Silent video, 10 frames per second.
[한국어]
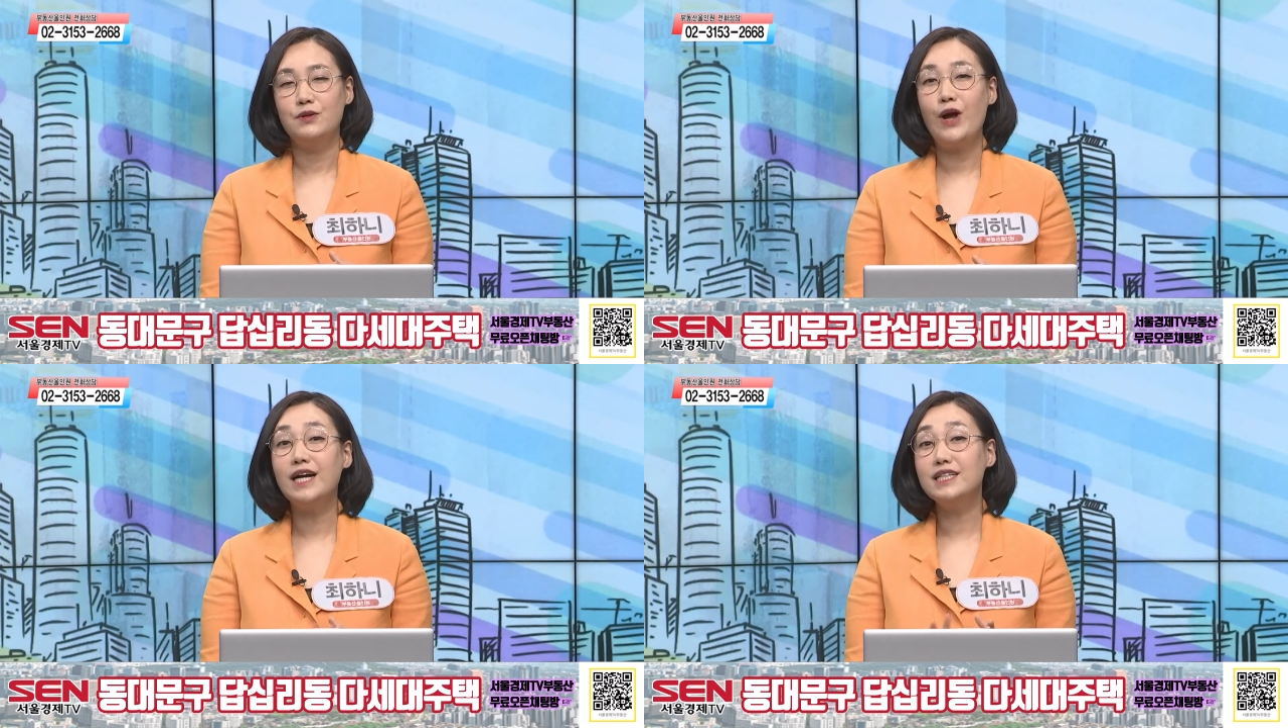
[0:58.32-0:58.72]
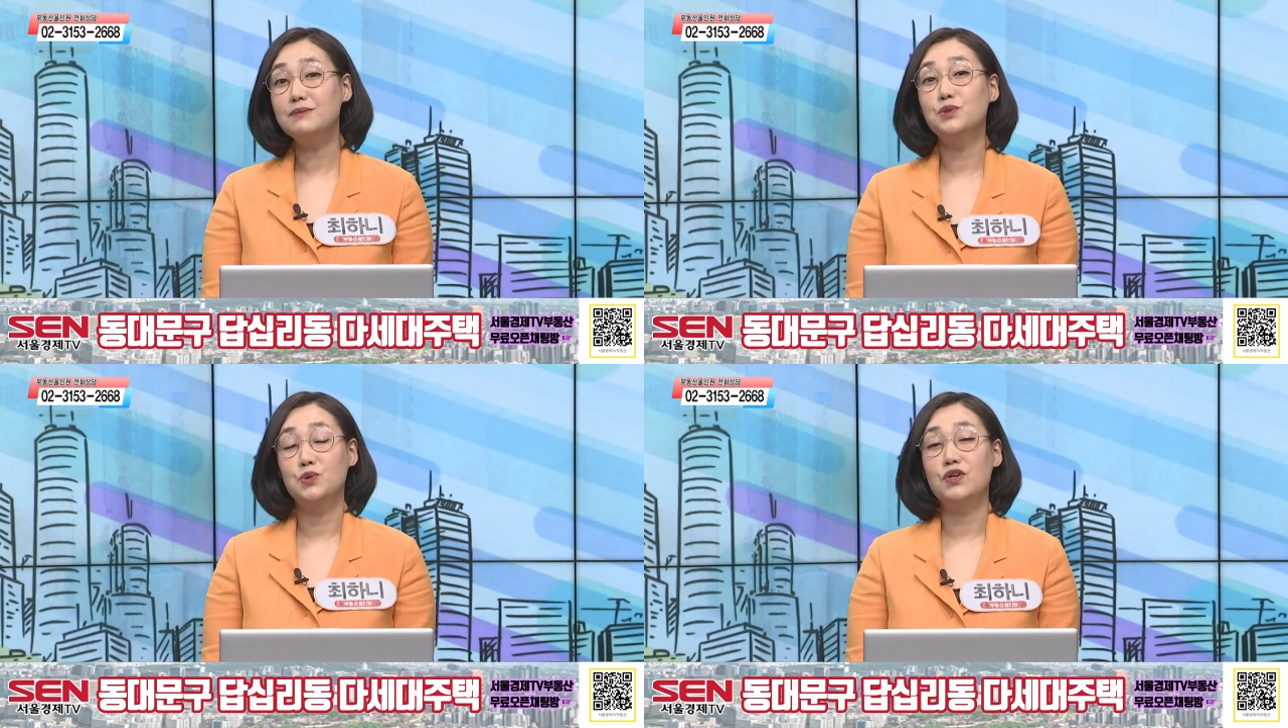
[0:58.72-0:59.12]

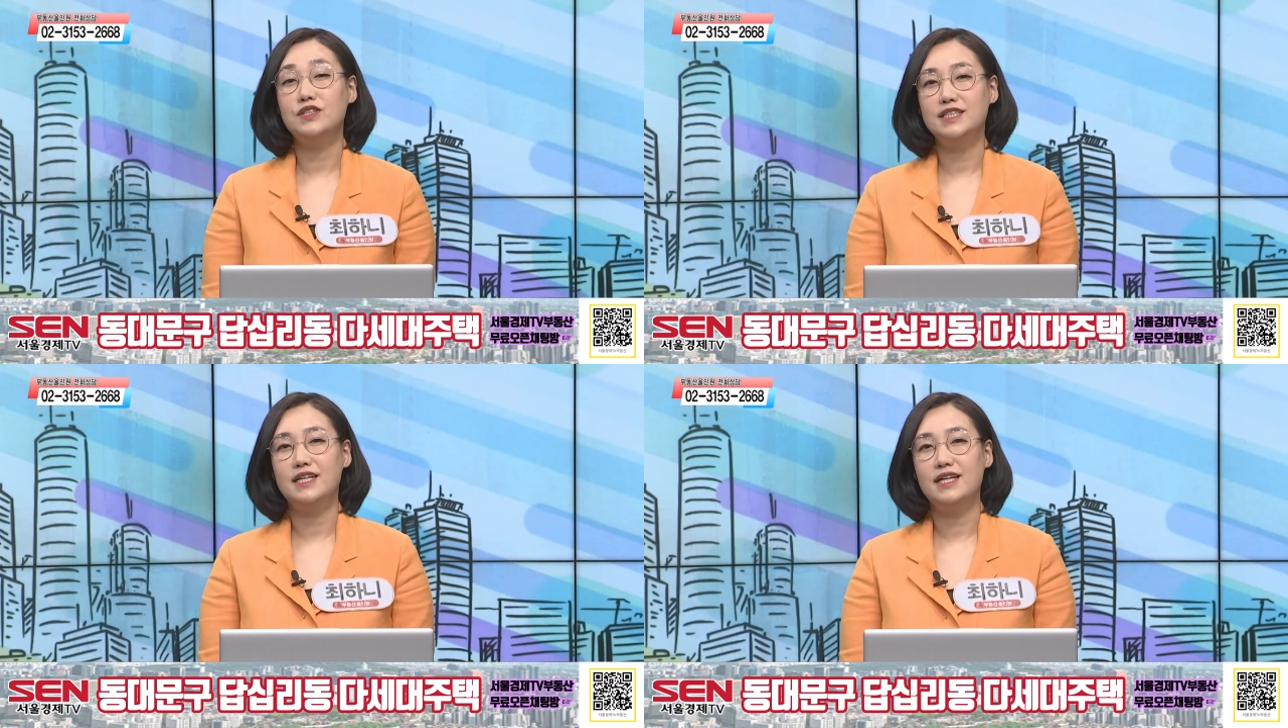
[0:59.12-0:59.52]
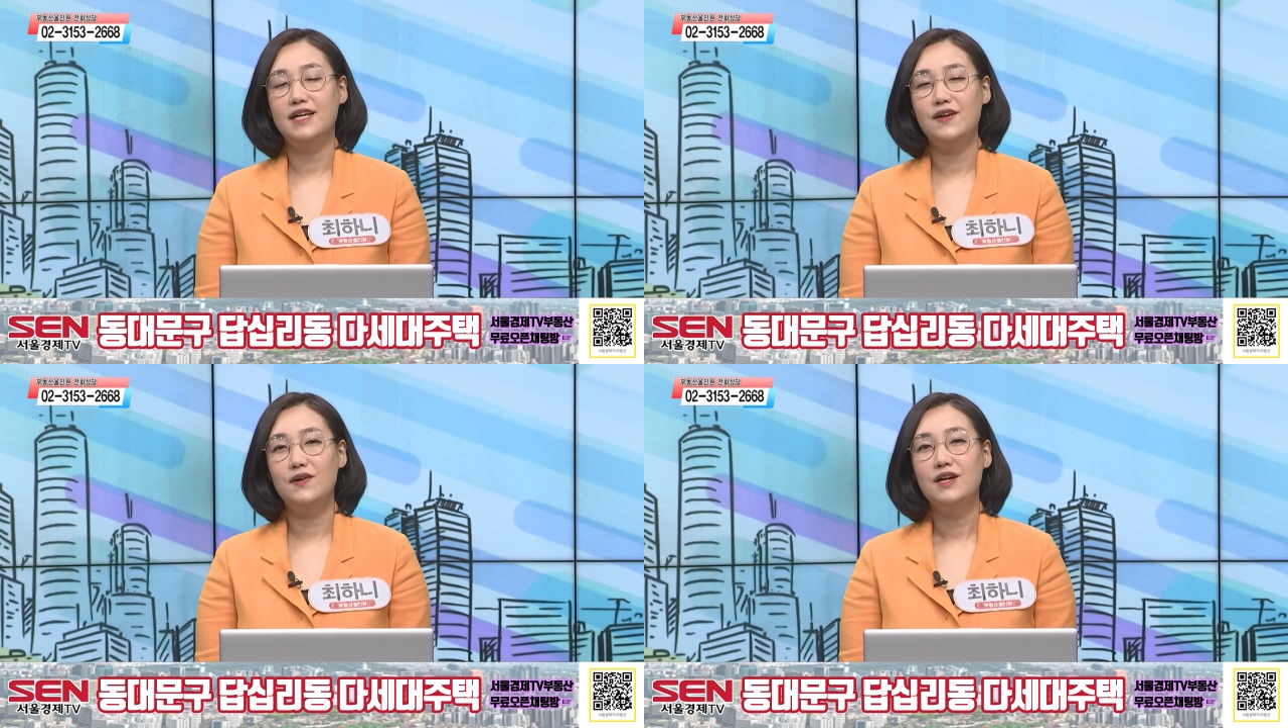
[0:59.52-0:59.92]
황금
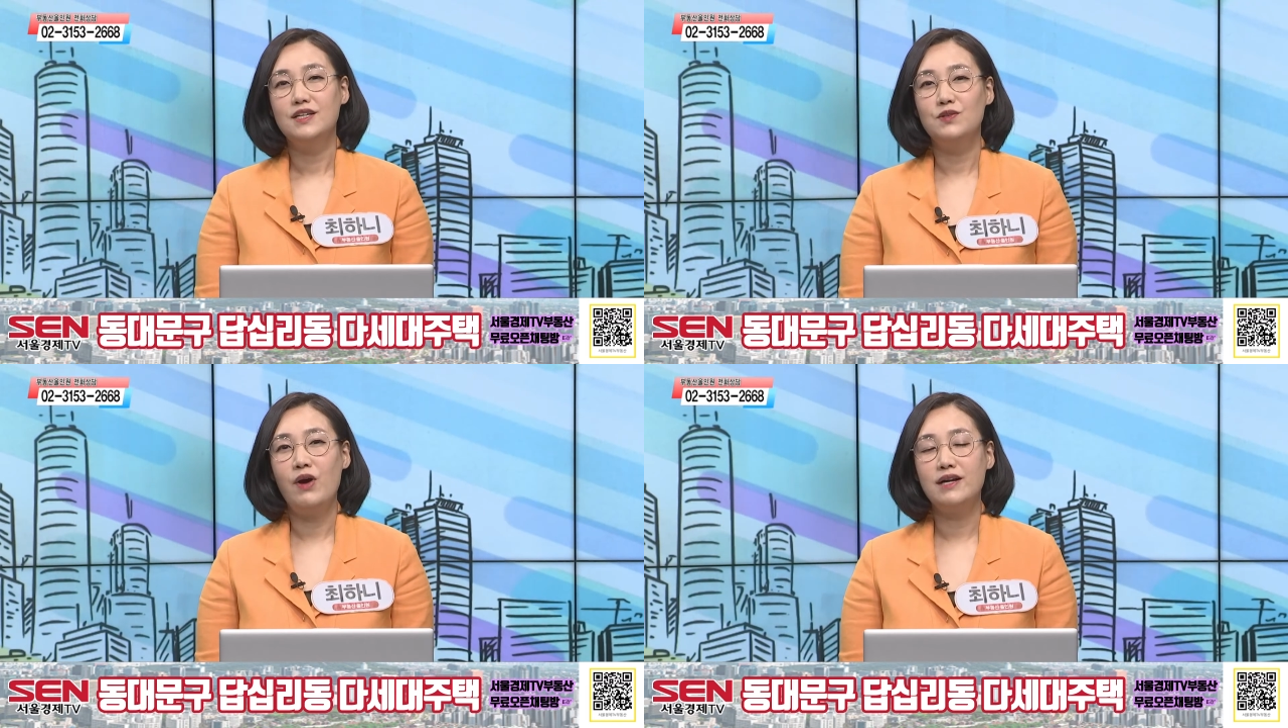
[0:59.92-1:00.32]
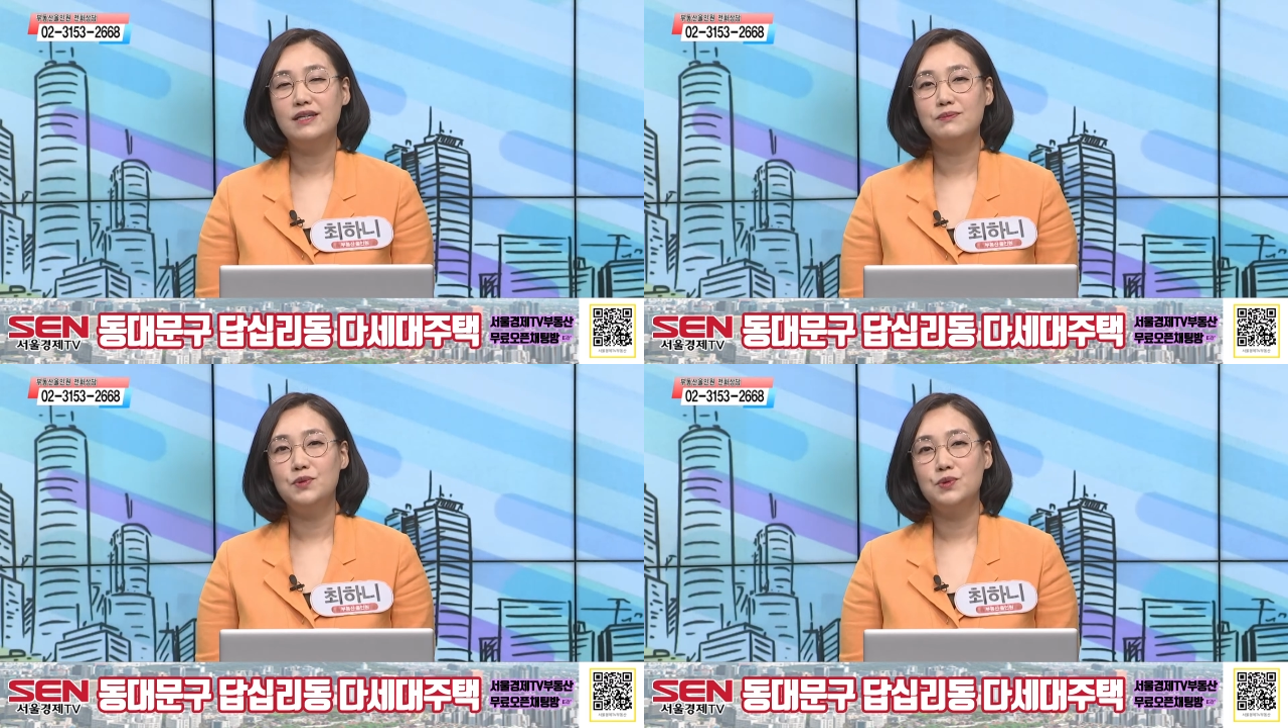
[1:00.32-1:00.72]
노선이잖아요. 그
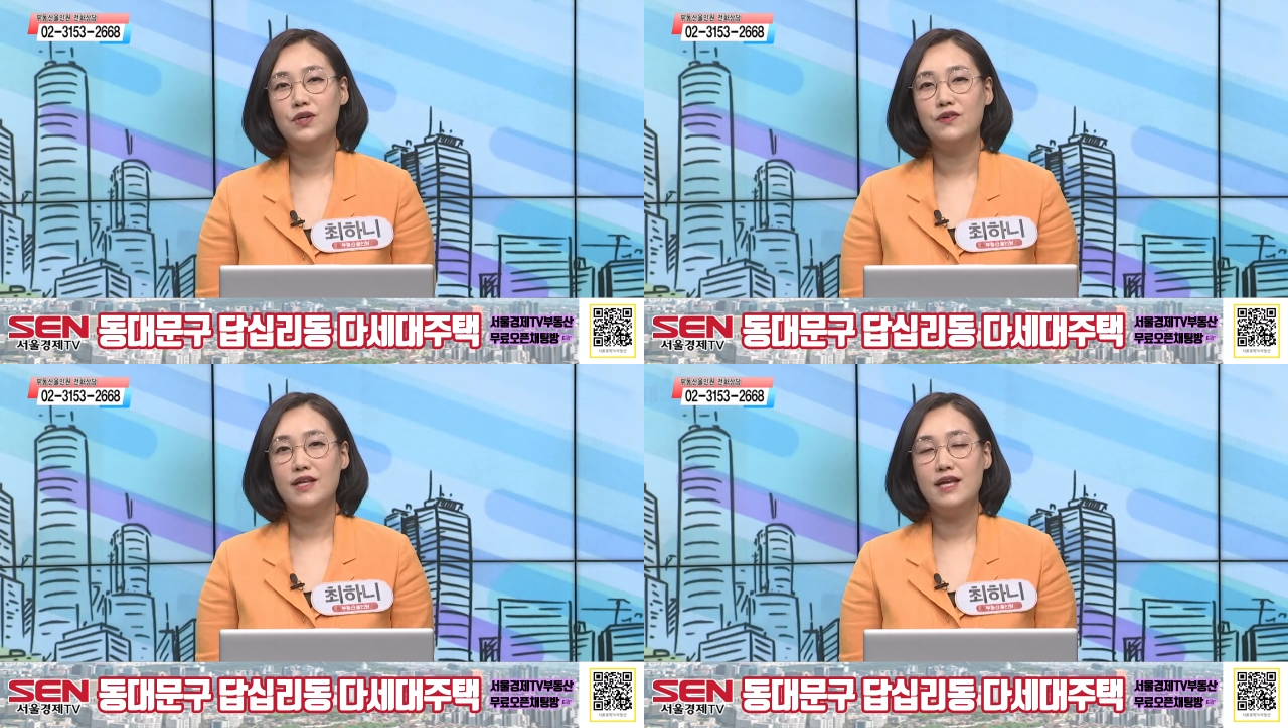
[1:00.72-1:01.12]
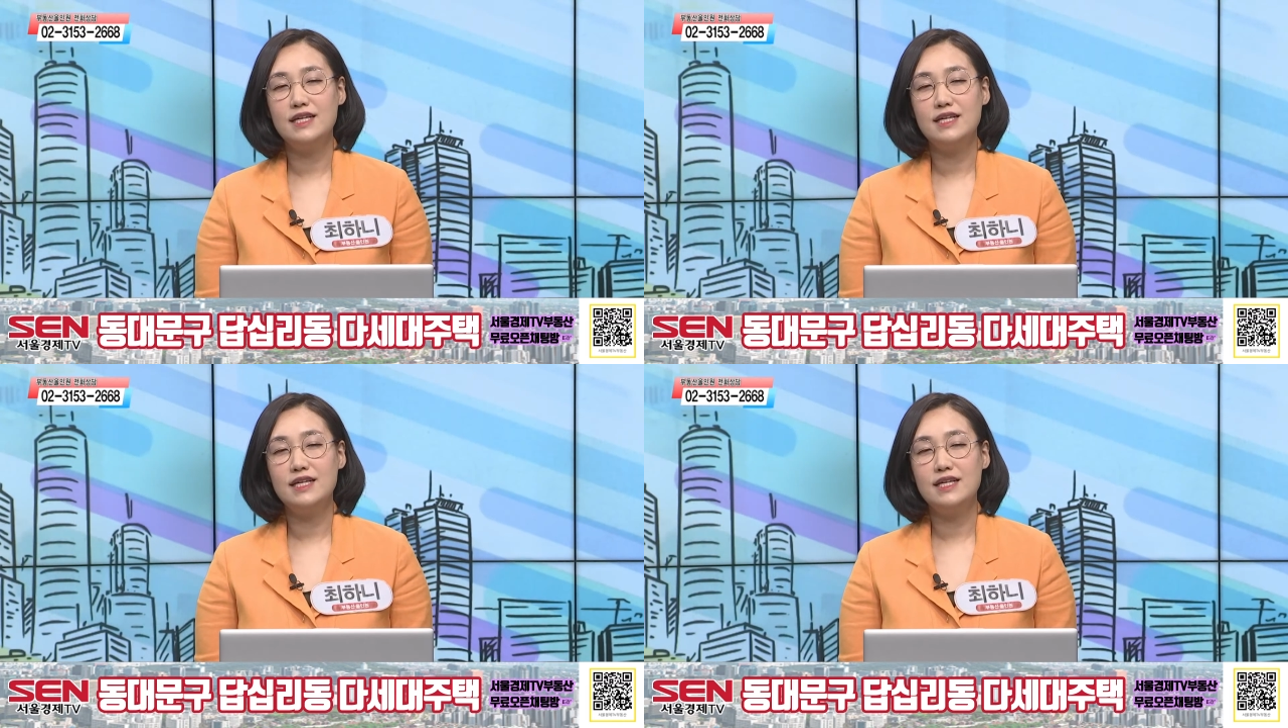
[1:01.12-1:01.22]
황금 노선에